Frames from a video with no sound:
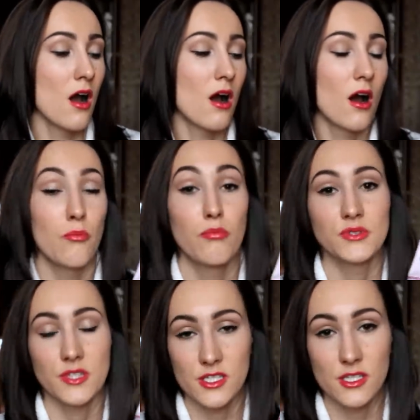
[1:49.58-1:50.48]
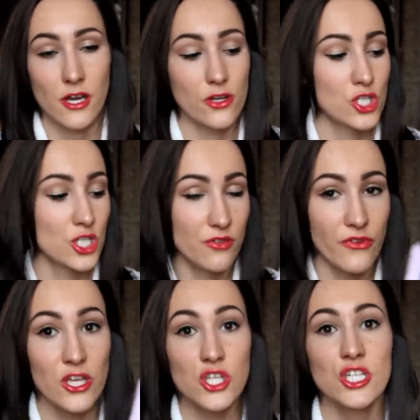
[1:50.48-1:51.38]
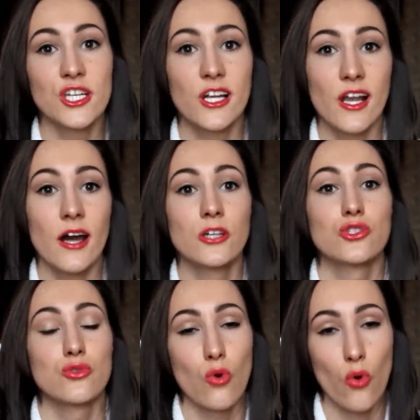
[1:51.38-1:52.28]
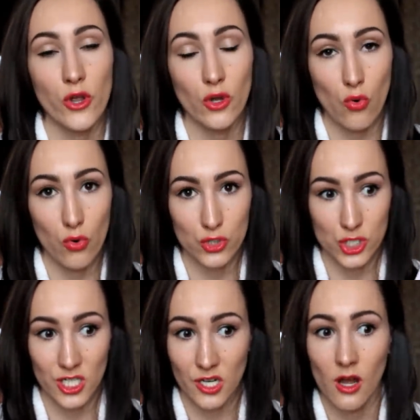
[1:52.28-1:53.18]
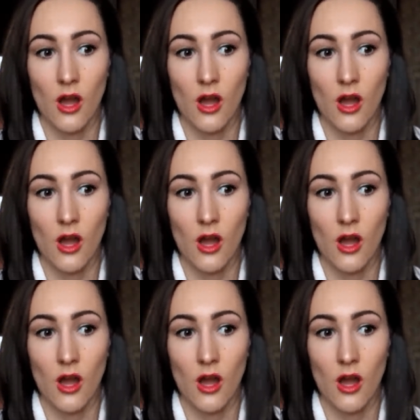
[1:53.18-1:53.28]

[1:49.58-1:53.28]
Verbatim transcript: Э, потрясающая вещь для сухой кожи.